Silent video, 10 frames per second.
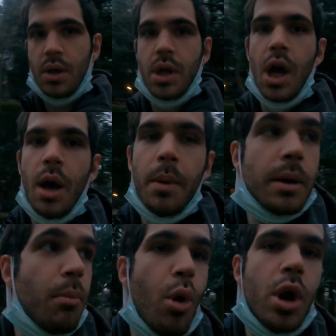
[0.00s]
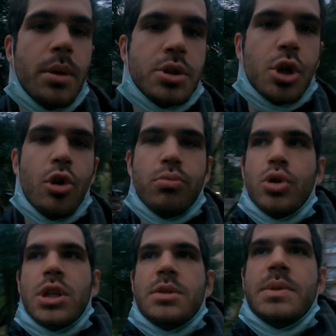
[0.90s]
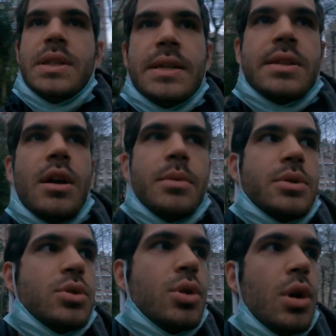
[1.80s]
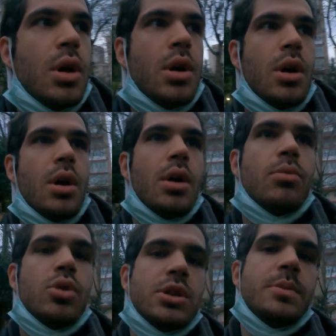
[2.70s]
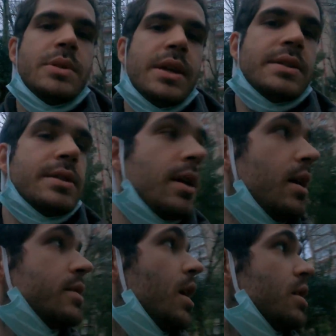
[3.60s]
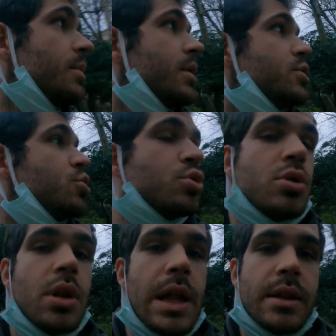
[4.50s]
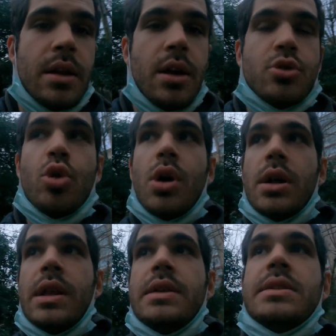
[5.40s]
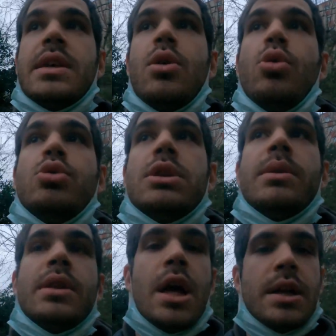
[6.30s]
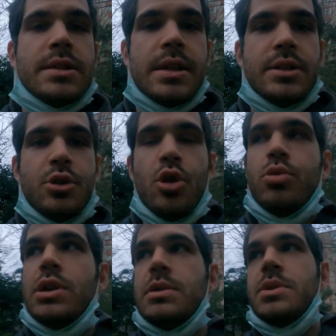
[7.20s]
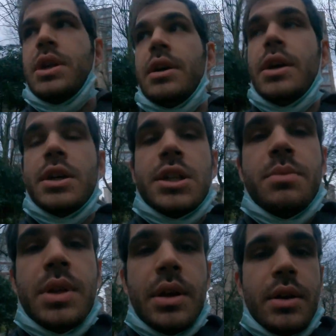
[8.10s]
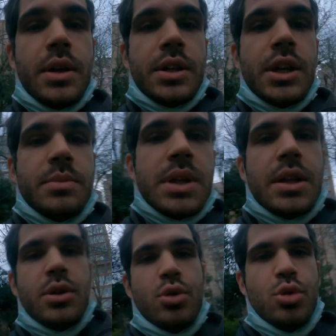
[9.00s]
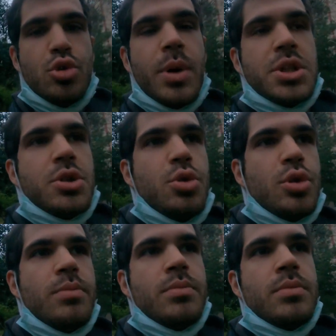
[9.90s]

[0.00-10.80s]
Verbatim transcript: Ya bak böyle bir şey yok. Bu nasıl bir ses abi? Bu nasıl bir ses ya? Dalga mı geçiyorsun lan? Sokakta insan olduğu zaman daha az ses çıkıyor. Bu nasıl bir şey? Şimdi yarım saatlik yürüyüşü başlatıyorum.